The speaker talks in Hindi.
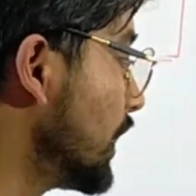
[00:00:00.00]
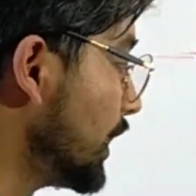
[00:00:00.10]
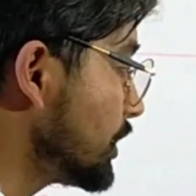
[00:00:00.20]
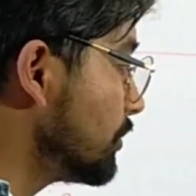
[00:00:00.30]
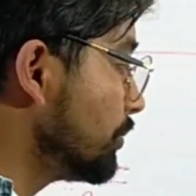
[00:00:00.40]
हो या
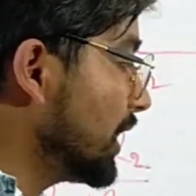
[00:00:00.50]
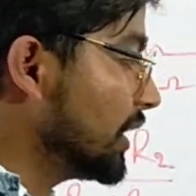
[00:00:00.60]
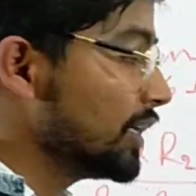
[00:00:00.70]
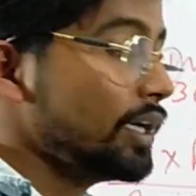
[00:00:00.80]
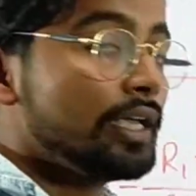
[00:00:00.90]
नहीं समझ में
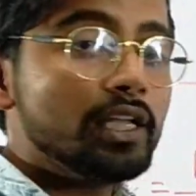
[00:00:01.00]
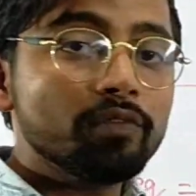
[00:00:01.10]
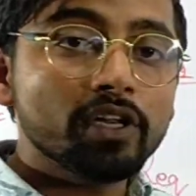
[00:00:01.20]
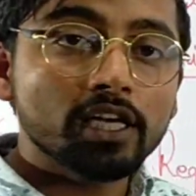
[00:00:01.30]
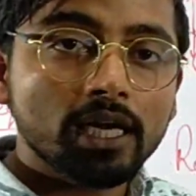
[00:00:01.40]
आया
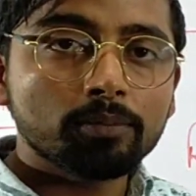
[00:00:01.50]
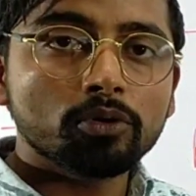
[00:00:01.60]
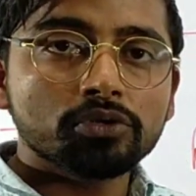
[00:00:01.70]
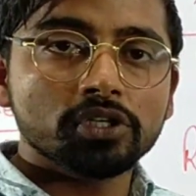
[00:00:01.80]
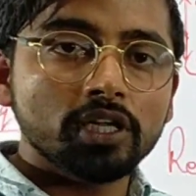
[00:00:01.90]
या फिर अगर
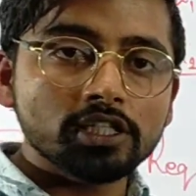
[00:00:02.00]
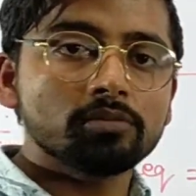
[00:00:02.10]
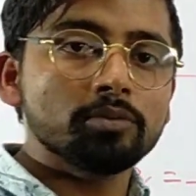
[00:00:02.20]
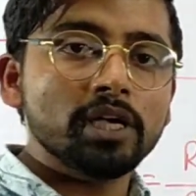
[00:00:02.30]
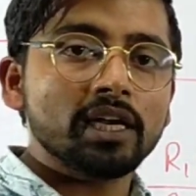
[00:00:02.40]
आपको क्वेश्चन नहीं
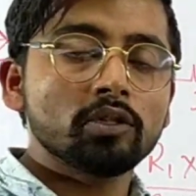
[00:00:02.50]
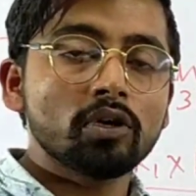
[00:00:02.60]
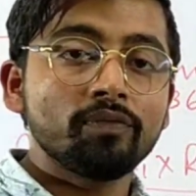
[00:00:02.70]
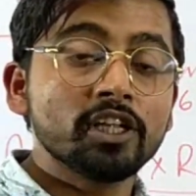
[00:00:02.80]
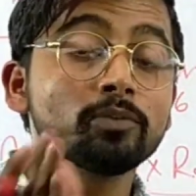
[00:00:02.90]
समझ में आ रहा है
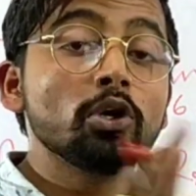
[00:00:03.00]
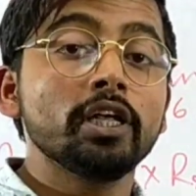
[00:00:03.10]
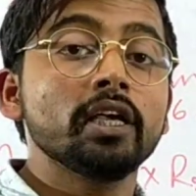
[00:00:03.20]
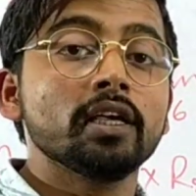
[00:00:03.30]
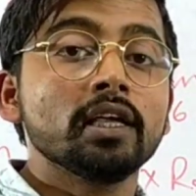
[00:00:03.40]
तो आप फिर
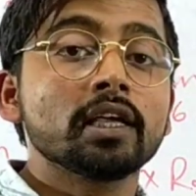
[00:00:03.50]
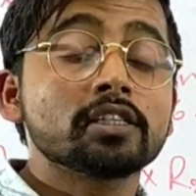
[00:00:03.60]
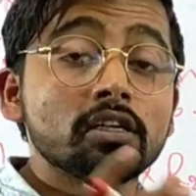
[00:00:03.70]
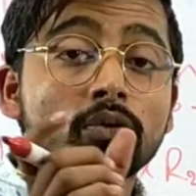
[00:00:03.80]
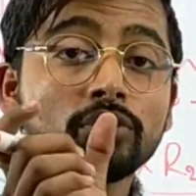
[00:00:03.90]
बोलिए कि
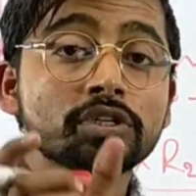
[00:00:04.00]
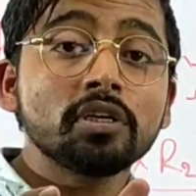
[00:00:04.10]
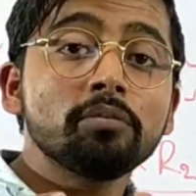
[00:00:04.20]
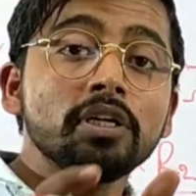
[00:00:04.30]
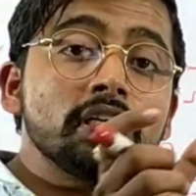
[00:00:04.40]
सर
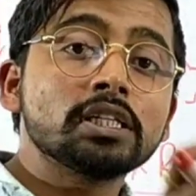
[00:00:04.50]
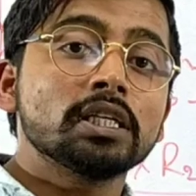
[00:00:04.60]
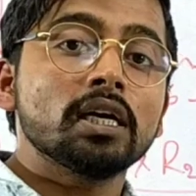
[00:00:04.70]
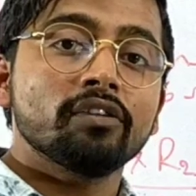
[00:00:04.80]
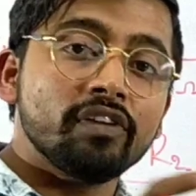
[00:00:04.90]
क्वेश्चन नंबर
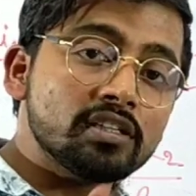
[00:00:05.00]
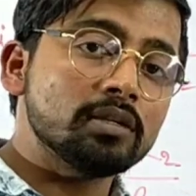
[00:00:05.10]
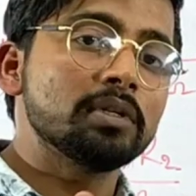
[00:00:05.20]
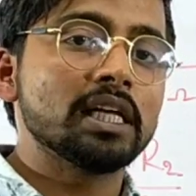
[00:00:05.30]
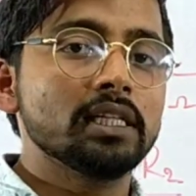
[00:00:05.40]
इतना फिर
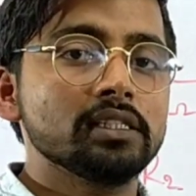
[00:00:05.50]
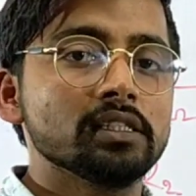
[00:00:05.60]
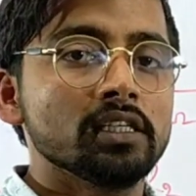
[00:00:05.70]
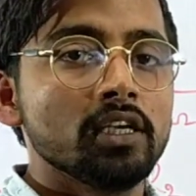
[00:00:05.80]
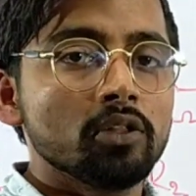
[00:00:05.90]
से बता
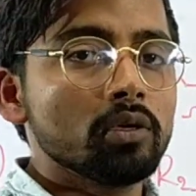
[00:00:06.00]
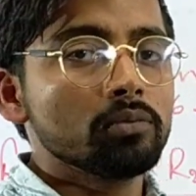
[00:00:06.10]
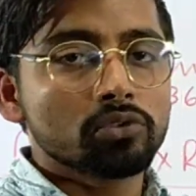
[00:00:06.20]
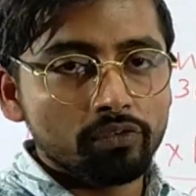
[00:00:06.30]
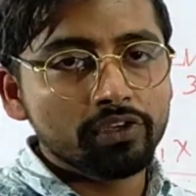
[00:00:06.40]
दीजिए तो
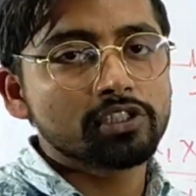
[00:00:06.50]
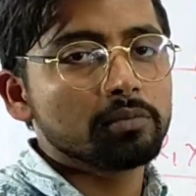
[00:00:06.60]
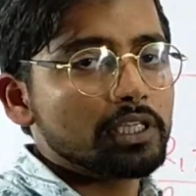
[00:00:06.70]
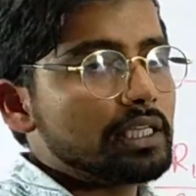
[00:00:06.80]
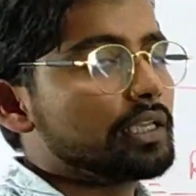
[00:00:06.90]
हम उसको फिर से
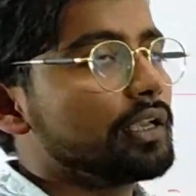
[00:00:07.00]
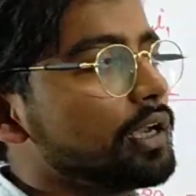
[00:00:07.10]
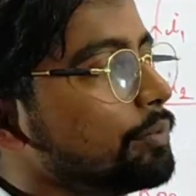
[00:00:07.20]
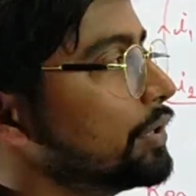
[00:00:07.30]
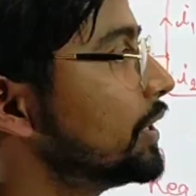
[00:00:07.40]
बता देंगे
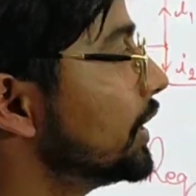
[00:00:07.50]
यहाँ पे